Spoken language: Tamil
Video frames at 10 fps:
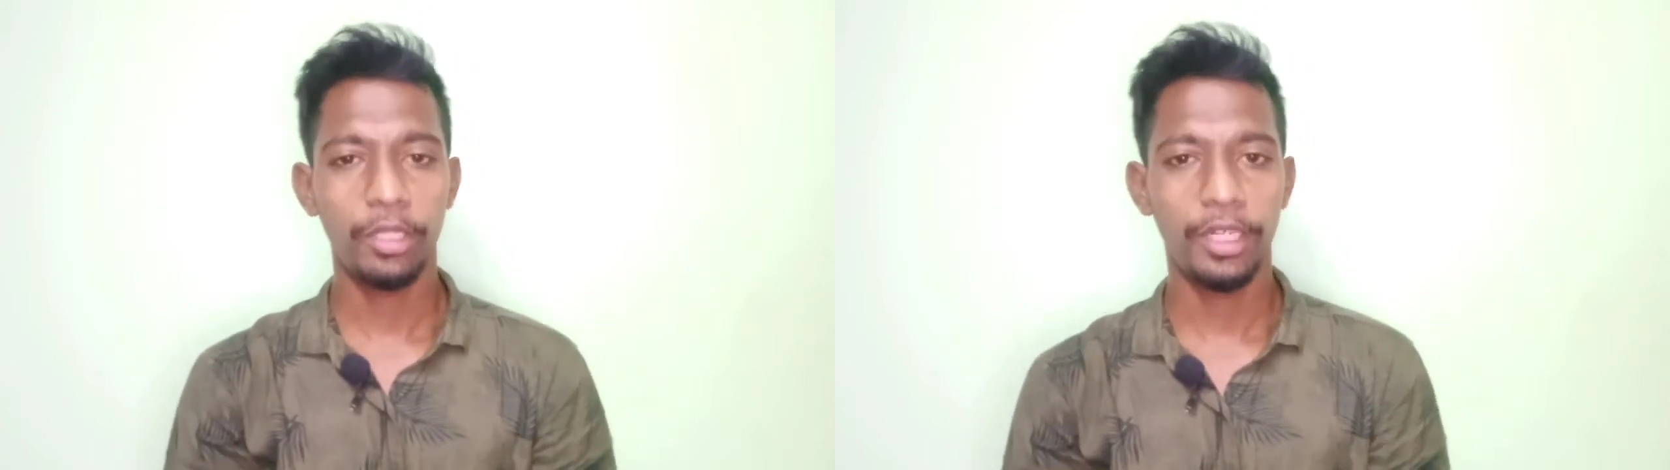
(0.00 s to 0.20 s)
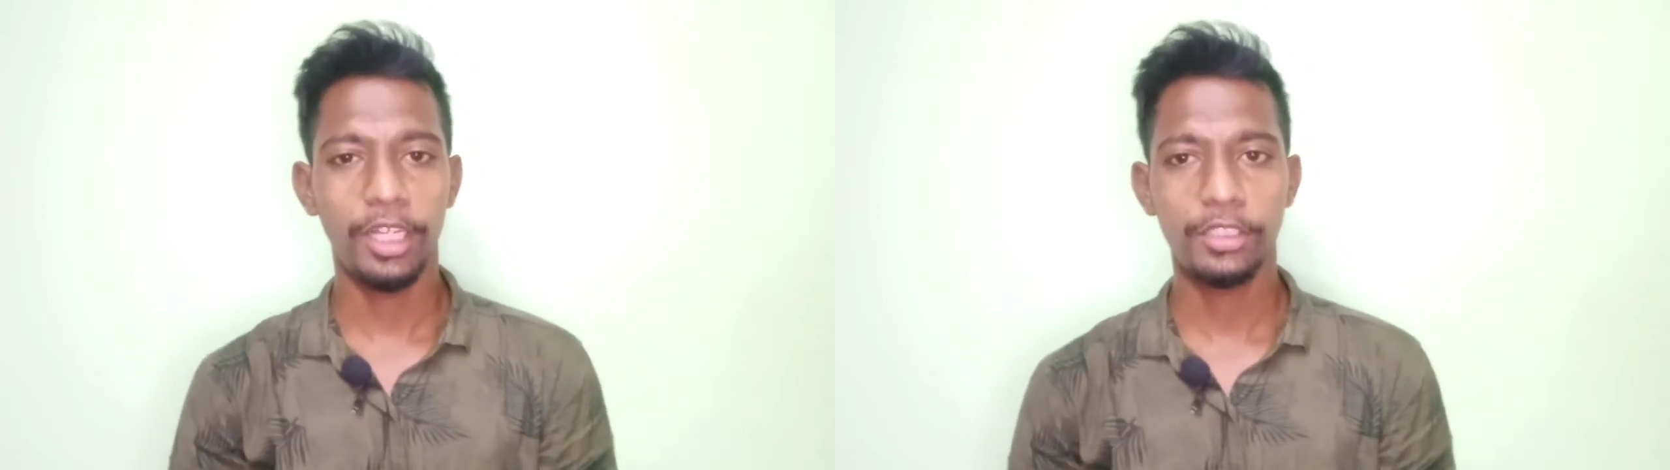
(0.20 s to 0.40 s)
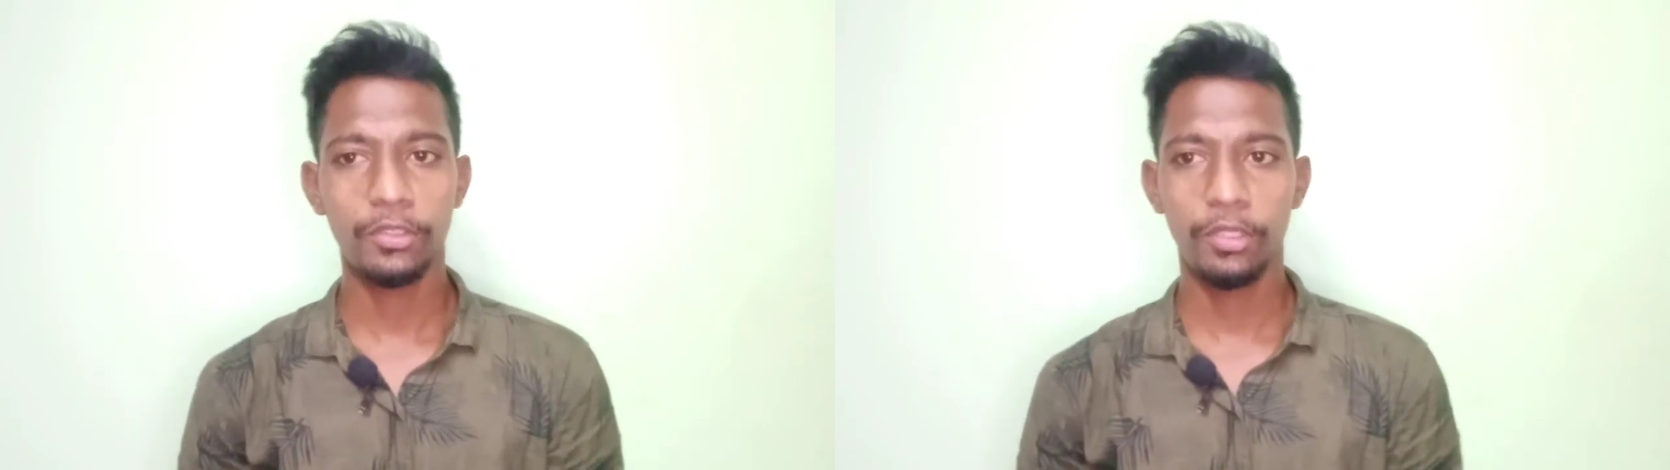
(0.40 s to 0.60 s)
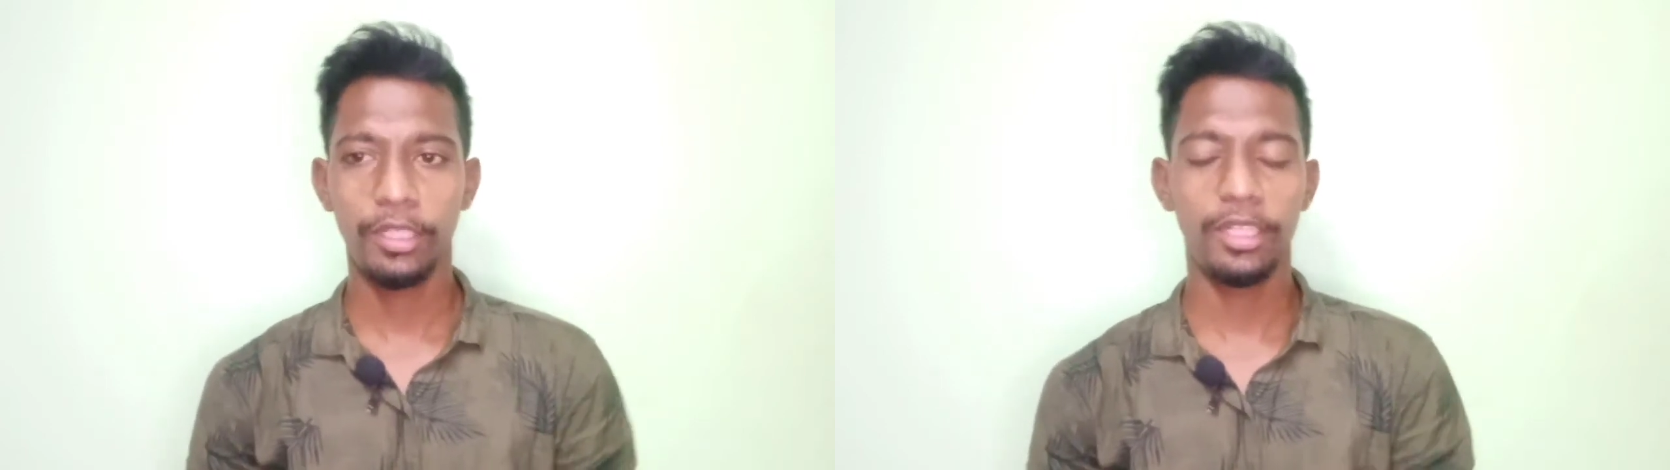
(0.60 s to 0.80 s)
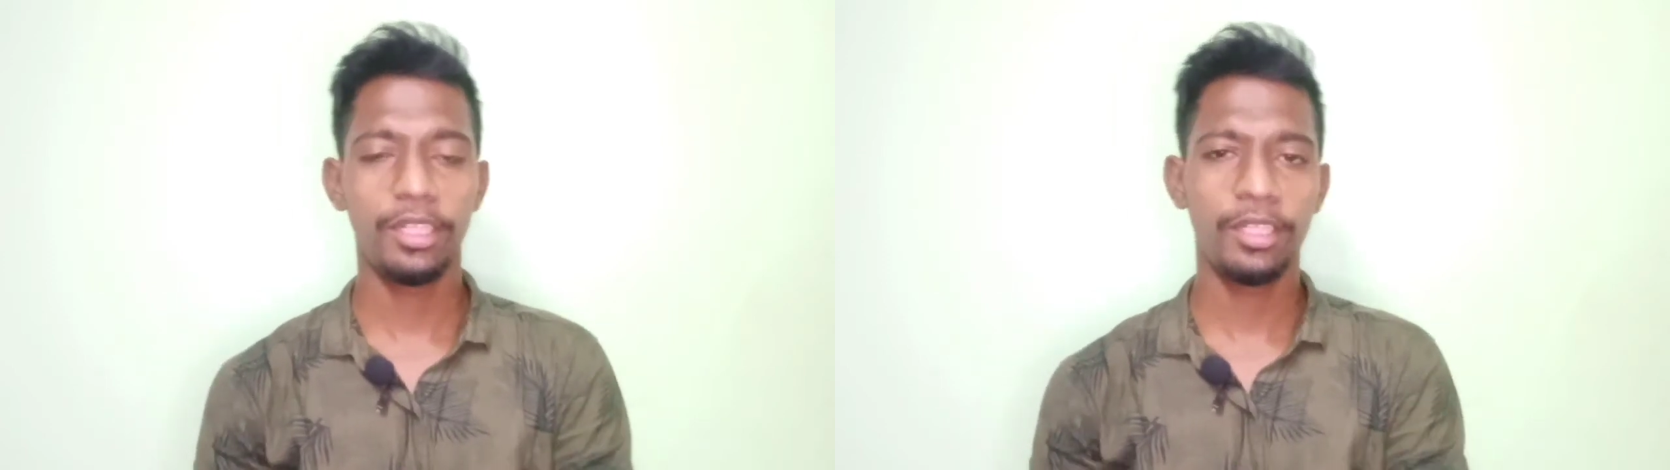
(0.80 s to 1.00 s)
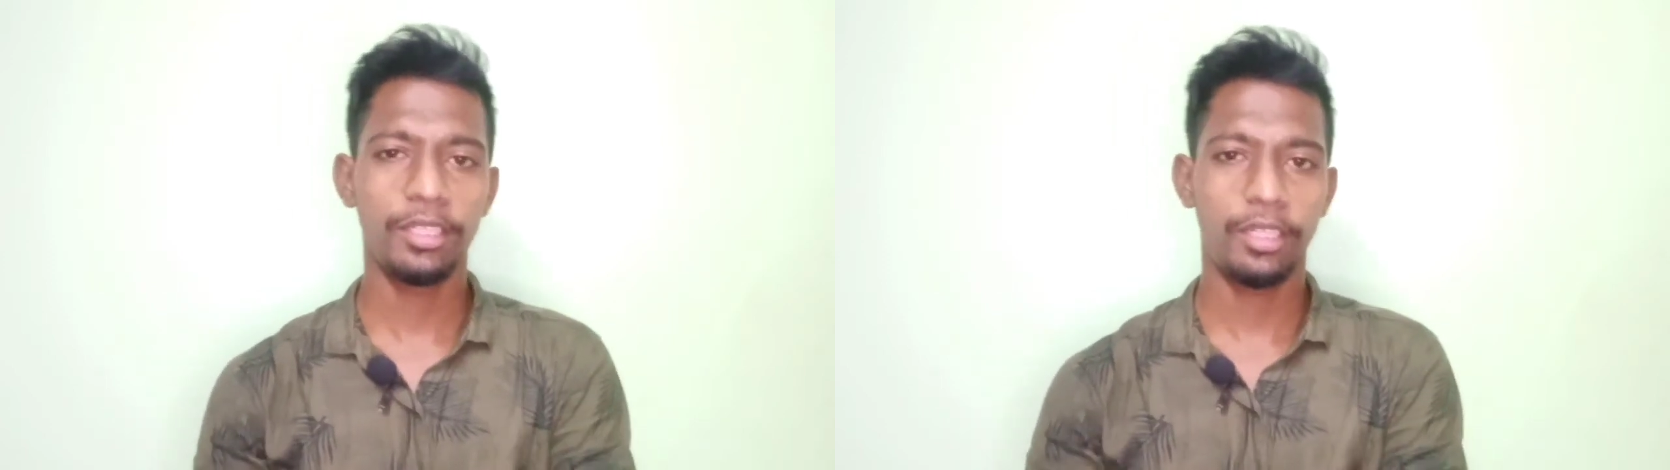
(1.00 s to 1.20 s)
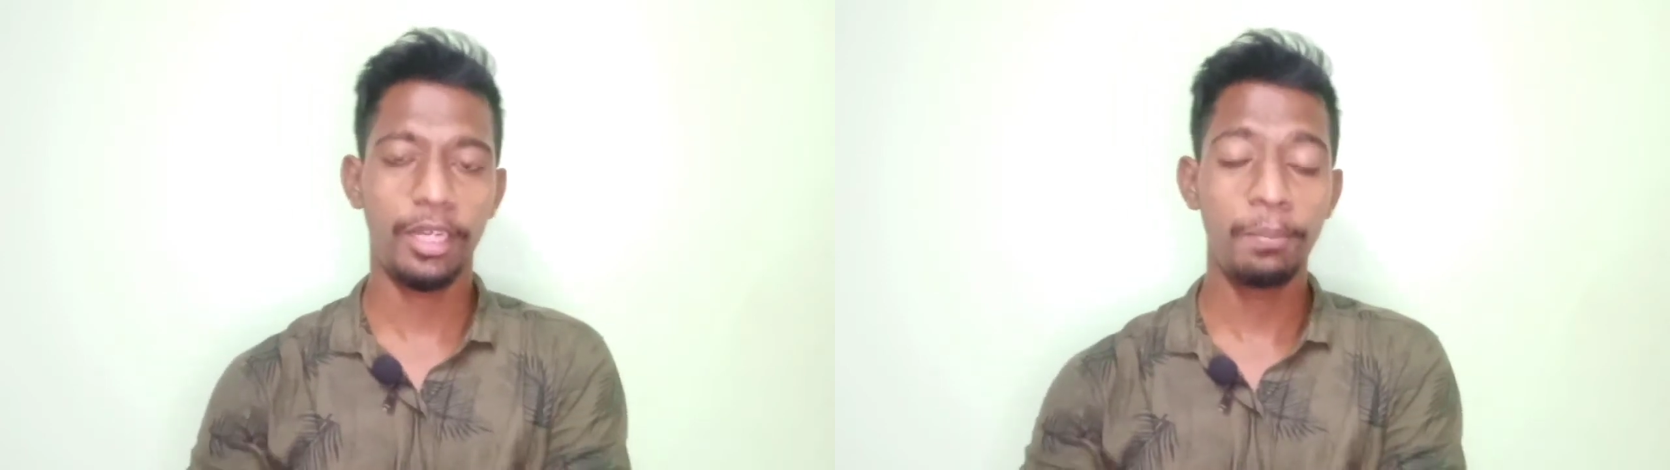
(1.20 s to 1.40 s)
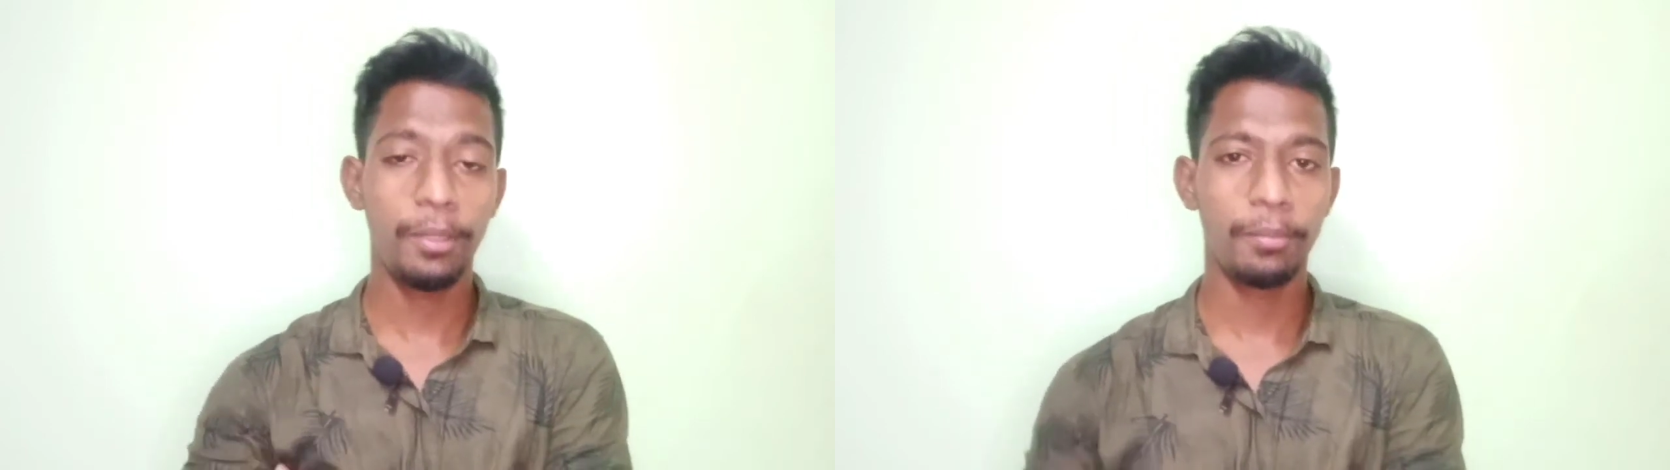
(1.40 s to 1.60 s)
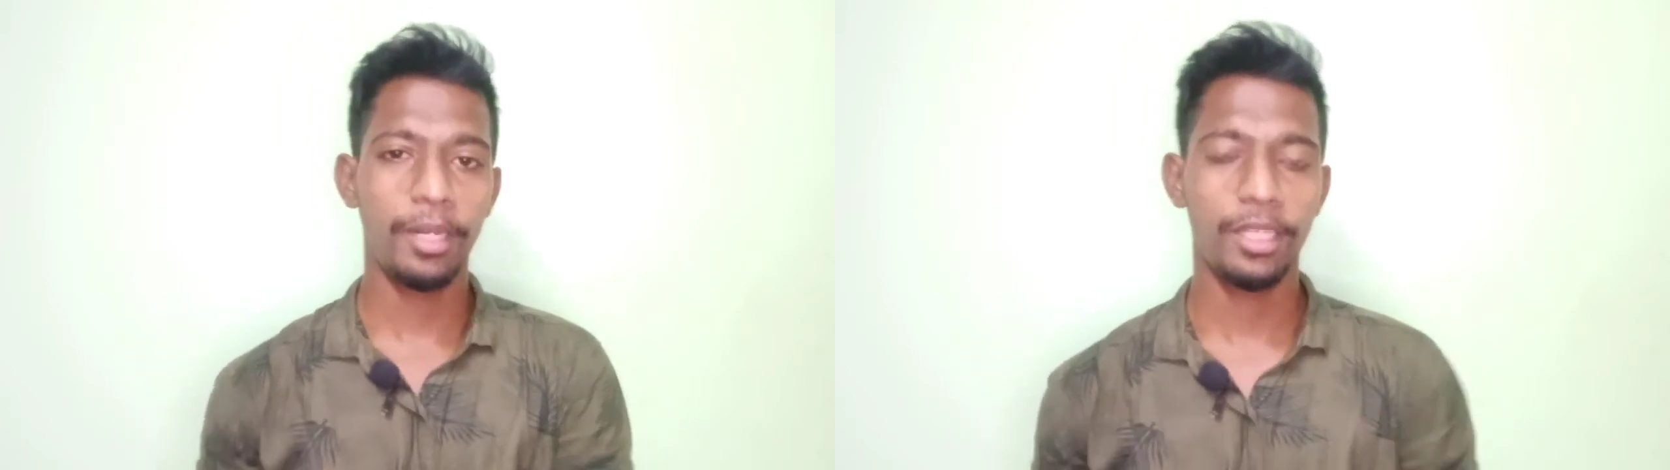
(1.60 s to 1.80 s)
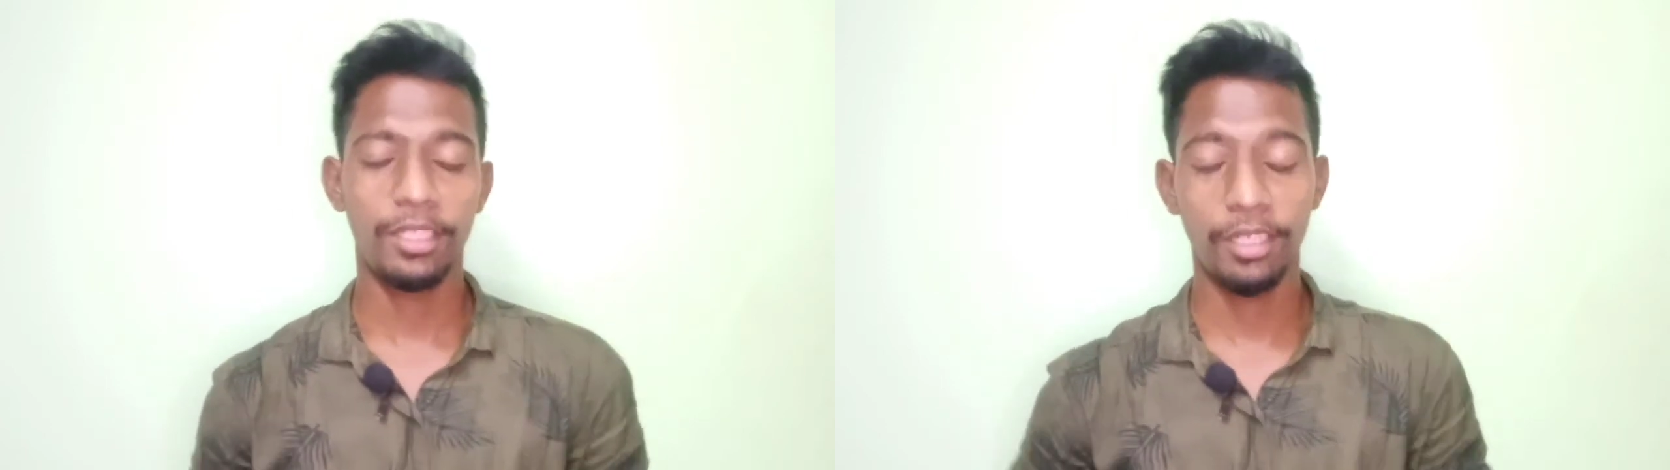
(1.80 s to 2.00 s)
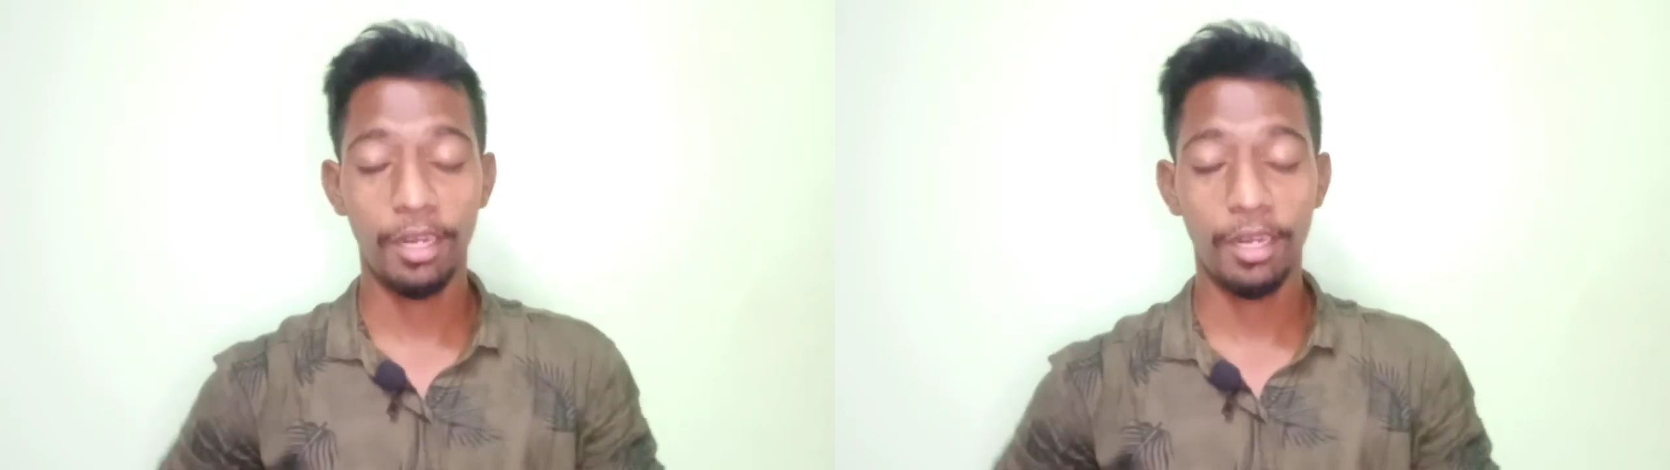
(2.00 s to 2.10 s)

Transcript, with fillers: தான் என்னாச்சுன்னு சொல்லி கேட்டிங்கன்னா அந்த ட்ரைபேட் மேலே அந்த